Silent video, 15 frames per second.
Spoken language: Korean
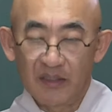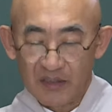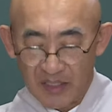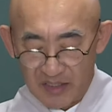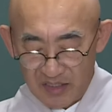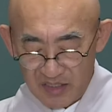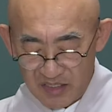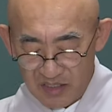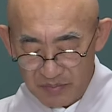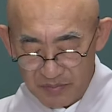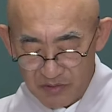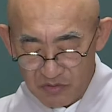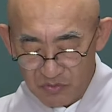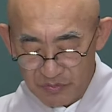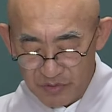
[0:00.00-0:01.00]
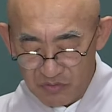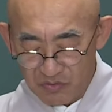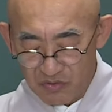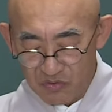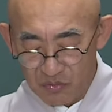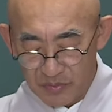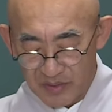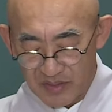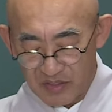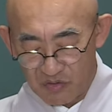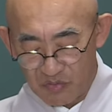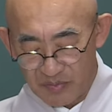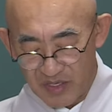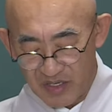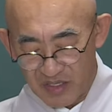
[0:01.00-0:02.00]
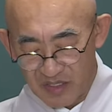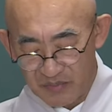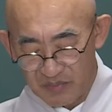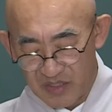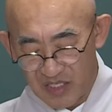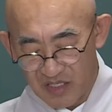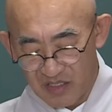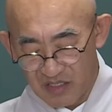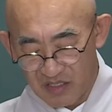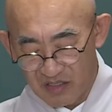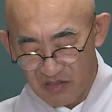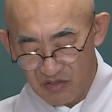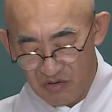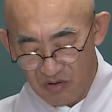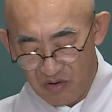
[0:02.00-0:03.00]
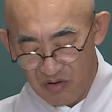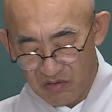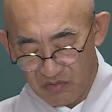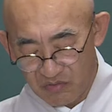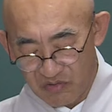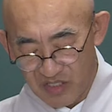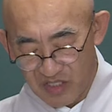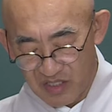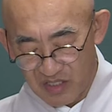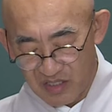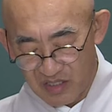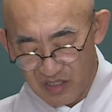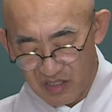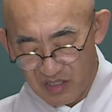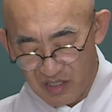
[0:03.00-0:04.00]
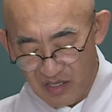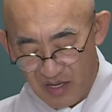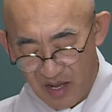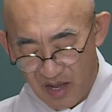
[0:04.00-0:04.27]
자, 22구 비군 유바세 우바이 급제천용 귀신 등